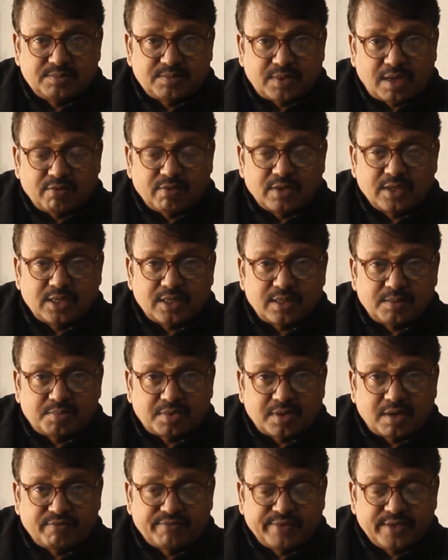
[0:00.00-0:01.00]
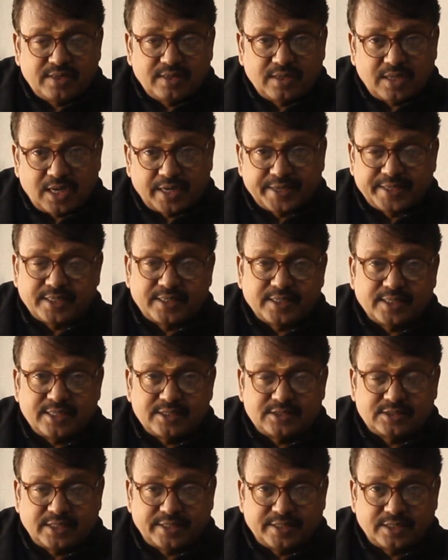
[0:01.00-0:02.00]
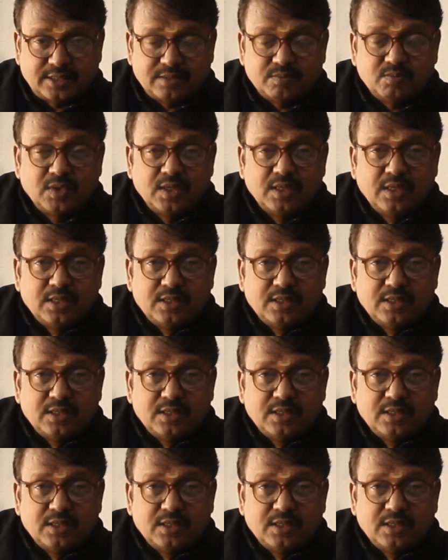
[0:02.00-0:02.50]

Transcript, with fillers: நிச்சயம் அவங்களுக்கான ப்ராஃபிட் அங்கே இருக்க தான் செய்யுது